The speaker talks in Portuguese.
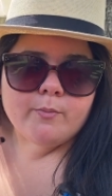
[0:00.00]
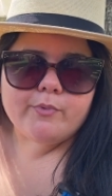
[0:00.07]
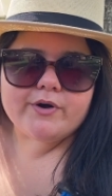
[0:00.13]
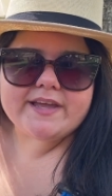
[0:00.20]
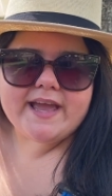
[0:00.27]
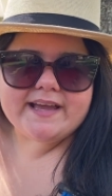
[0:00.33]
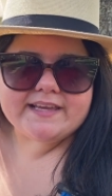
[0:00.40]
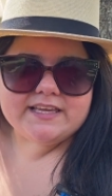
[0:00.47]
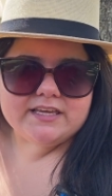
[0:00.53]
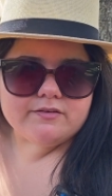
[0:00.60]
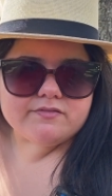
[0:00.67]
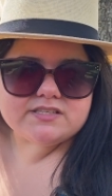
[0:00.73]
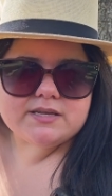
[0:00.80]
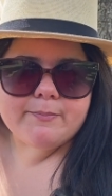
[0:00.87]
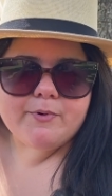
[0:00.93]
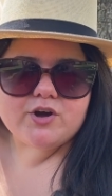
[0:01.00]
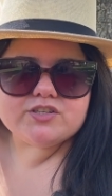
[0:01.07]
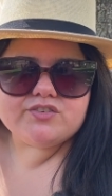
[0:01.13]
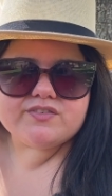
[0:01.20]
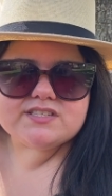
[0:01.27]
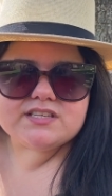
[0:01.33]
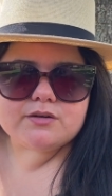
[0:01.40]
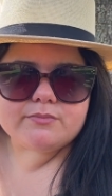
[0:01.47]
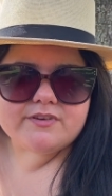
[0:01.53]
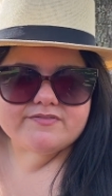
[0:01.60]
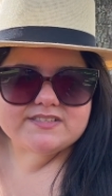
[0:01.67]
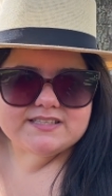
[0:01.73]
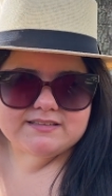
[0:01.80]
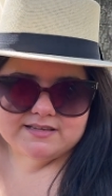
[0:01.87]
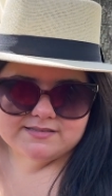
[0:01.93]
porque aqui você pode fazer uma
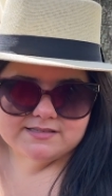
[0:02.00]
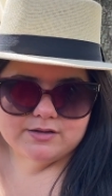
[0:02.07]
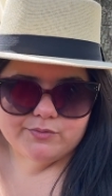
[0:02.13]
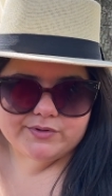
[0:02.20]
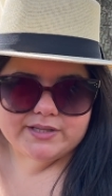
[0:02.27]
visitação